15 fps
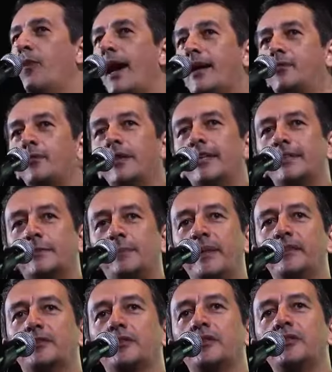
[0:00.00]
Um arco-íris
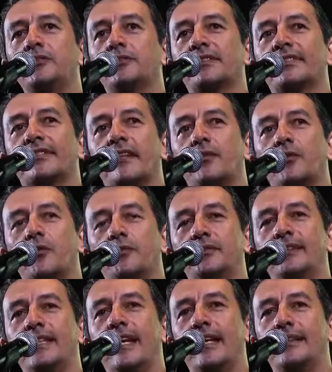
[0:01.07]
pintou no céu
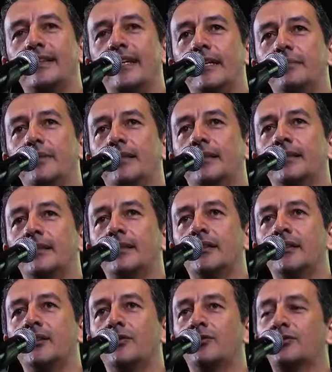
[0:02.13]
como um diadema,
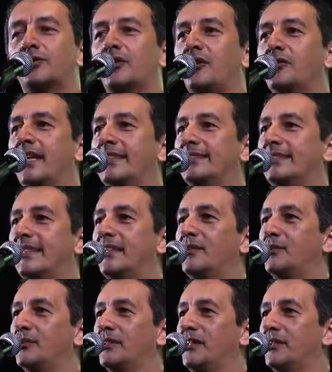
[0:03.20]
o sol
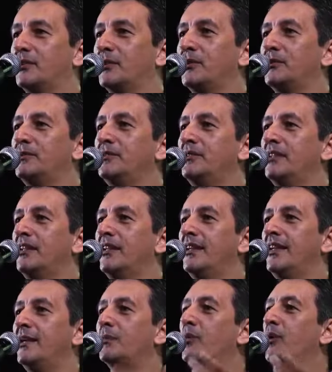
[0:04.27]
nascer cor de ouro
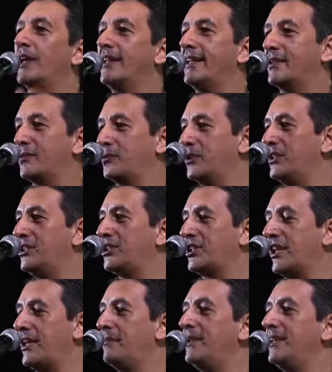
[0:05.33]
e morrer da cor de
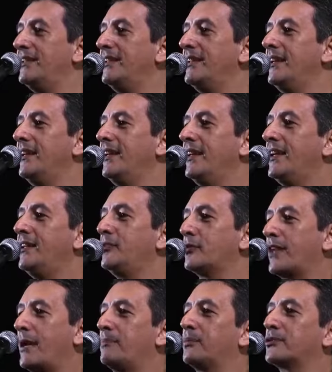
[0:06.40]
gema, e
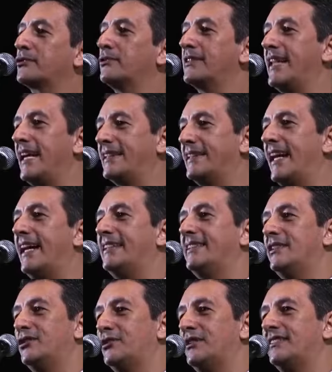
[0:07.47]
no crepúsculo da
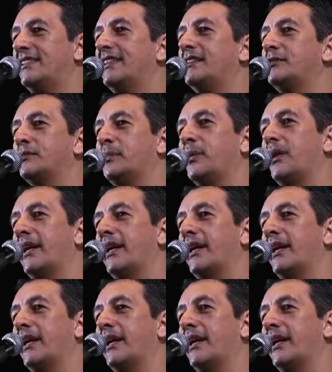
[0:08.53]
tarde deixou escrito um